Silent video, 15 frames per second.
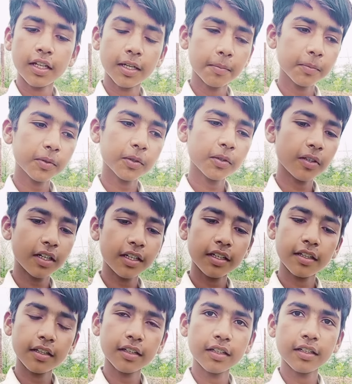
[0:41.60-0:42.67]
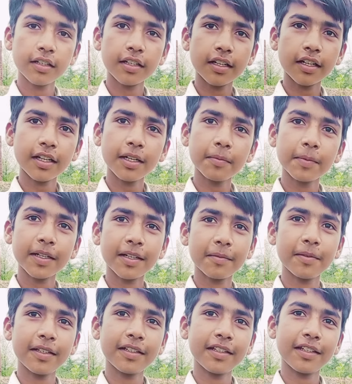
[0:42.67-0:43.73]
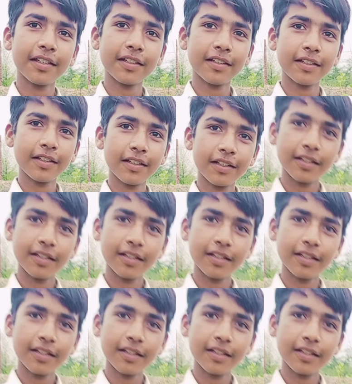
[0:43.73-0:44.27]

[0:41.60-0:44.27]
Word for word: हम तो आई खाने में काम देते